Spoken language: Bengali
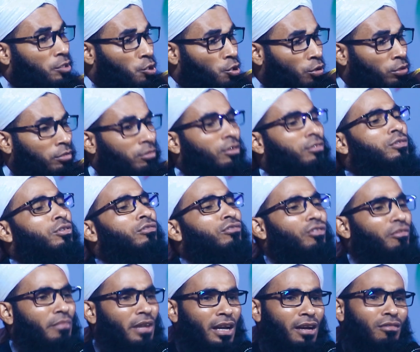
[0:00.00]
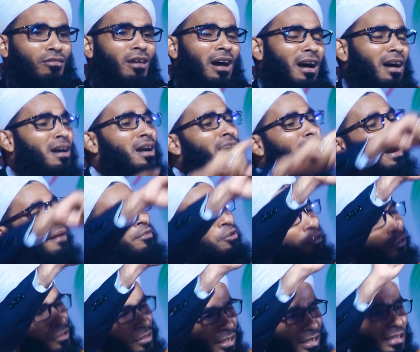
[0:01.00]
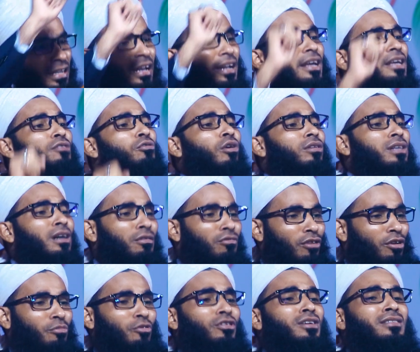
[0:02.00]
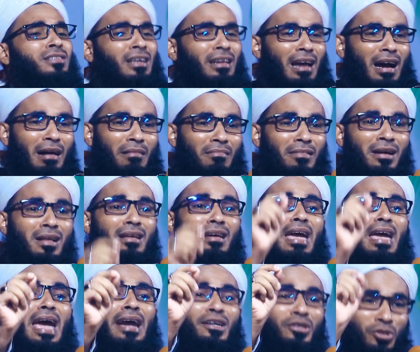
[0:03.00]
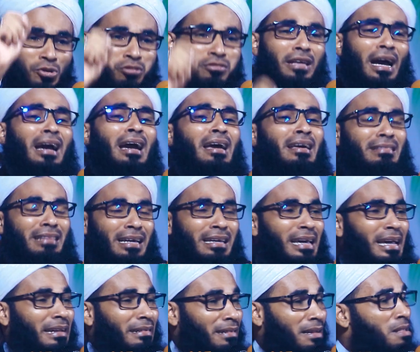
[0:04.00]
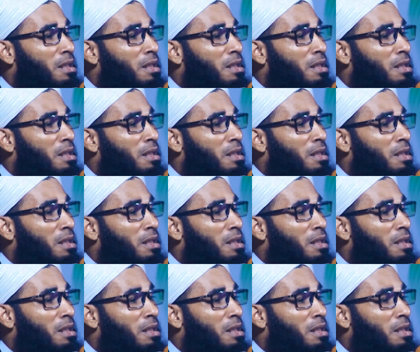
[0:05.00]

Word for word: ছোট্ট ছোট্ট মেয়েগুলা আমি ওই দিনকার এই কথাগুলো বলেছিলাম একটু তাকায় দেখে